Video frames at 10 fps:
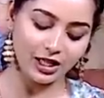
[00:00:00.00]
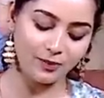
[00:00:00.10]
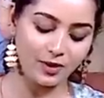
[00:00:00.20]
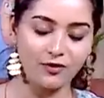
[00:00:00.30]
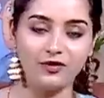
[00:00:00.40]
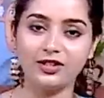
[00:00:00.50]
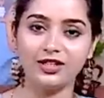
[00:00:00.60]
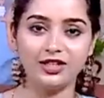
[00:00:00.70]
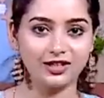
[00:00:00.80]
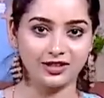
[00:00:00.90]
இப்போ அவங்க வந்து
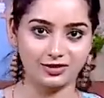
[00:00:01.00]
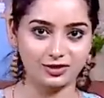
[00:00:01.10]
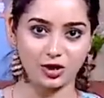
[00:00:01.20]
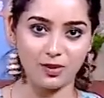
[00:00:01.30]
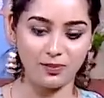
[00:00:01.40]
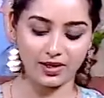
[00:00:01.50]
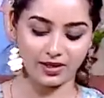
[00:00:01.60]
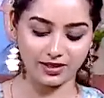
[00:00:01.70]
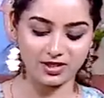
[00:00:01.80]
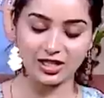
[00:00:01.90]
நீங்கள் ஷாப்பில்
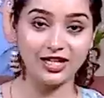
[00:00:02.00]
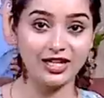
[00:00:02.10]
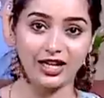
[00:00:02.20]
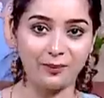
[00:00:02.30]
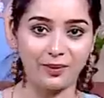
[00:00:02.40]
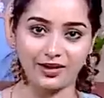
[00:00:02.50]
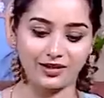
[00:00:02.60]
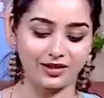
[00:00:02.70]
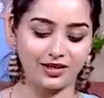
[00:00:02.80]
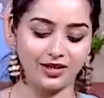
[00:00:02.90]
இந்த ஜெல்லி எல்லாம்
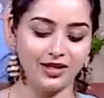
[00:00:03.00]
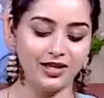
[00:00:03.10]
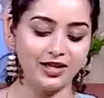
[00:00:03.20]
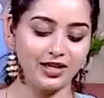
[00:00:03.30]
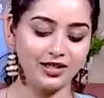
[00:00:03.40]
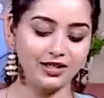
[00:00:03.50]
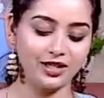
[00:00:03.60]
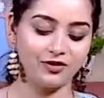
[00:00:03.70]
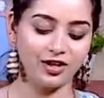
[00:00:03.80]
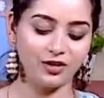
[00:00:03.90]
பார்க்குறாங்களே எதுக்கு
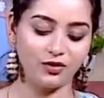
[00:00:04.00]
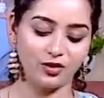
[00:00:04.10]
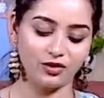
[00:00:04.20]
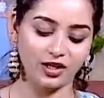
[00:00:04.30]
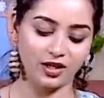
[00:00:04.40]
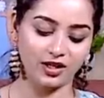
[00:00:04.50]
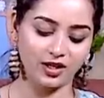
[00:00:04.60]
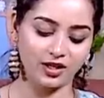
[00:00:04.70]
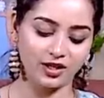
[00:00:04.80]
அது வேணும் வேணும்னு கேட்குறாங்க